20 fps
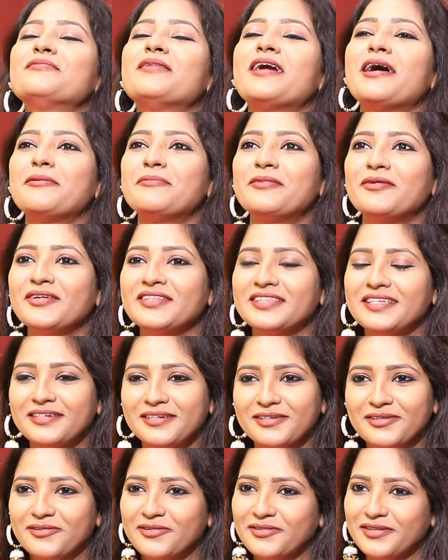బాబోయ్
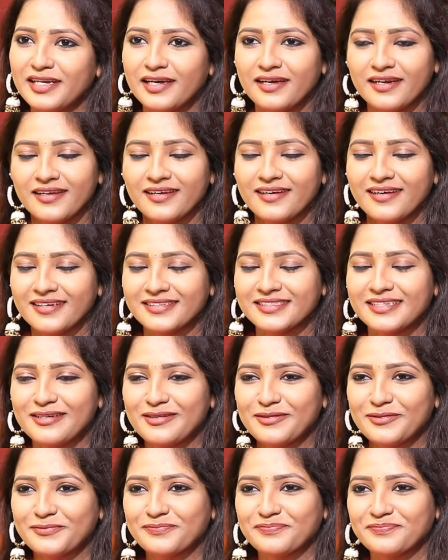తిట్టుకుంటారు ఇంకా
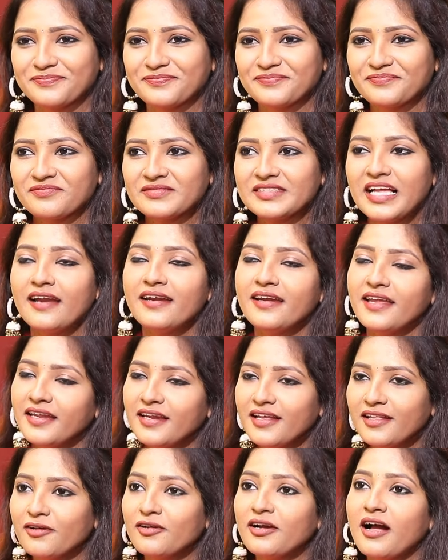అసలు
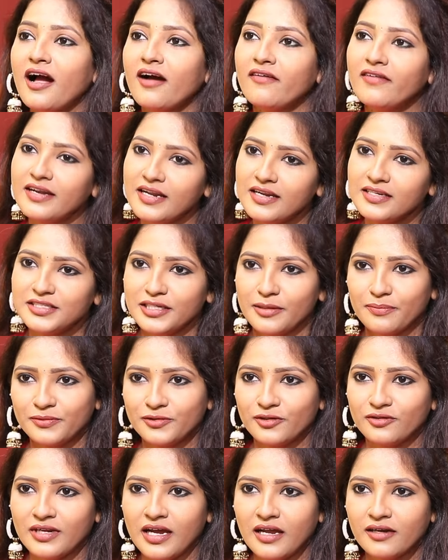నేనేదో కావాలని
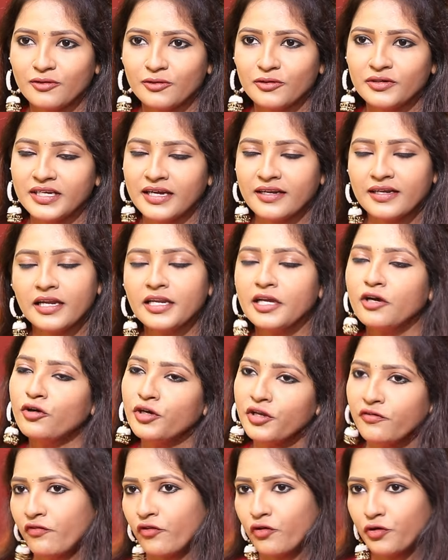చెప్తున్నా అనుకుంటారు కానీ
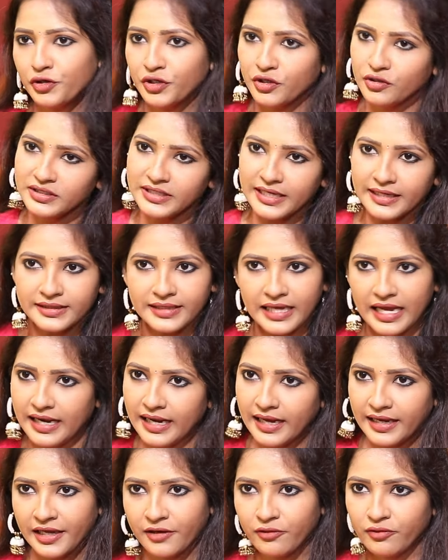కొన్ని ఫొటోస్ అయితే
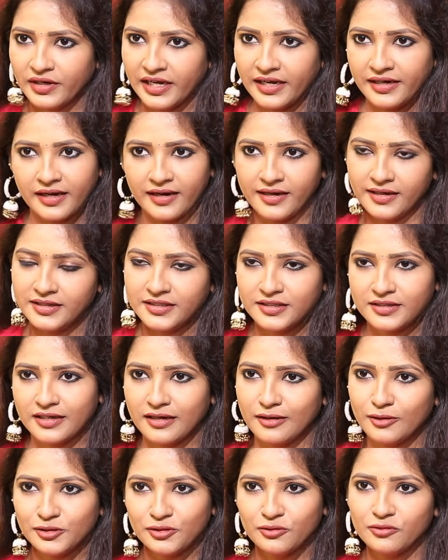అలాగే ఉన్నాయి నా
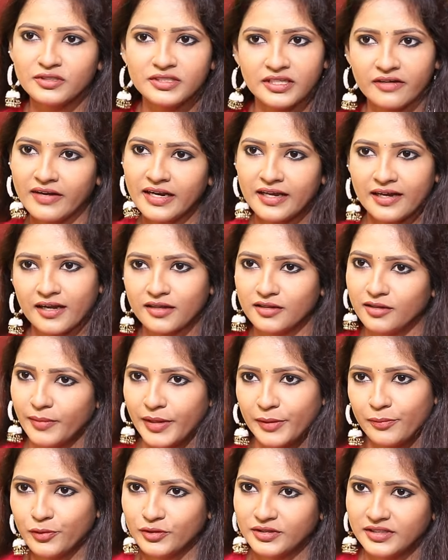ఇన్స్టాలో చూస్తే వాళ్ళకి
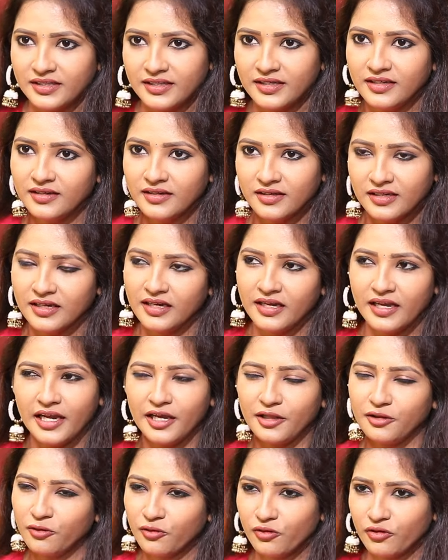అర్థమైపోతుంది
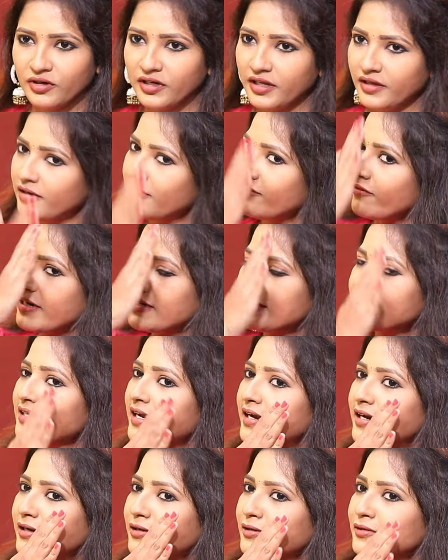ఏదో కొన్ని వన్
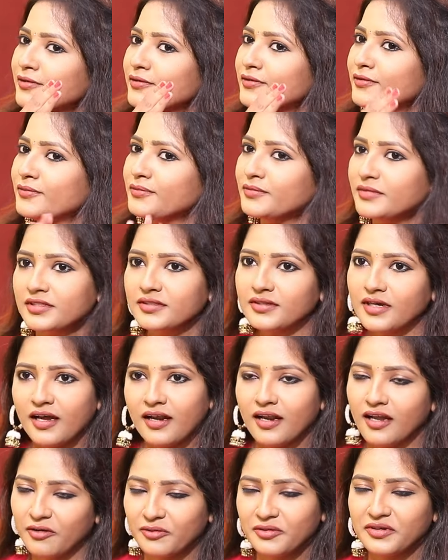సైడ్
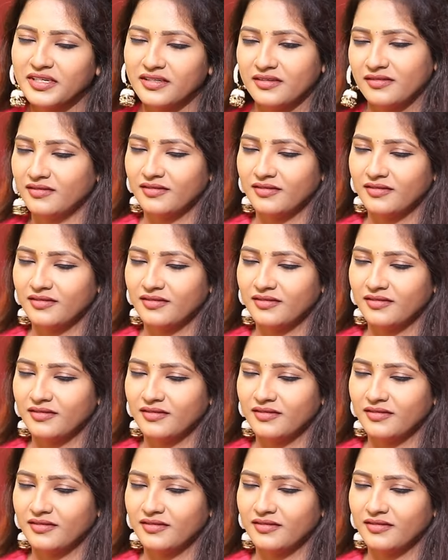అలా ఉంటది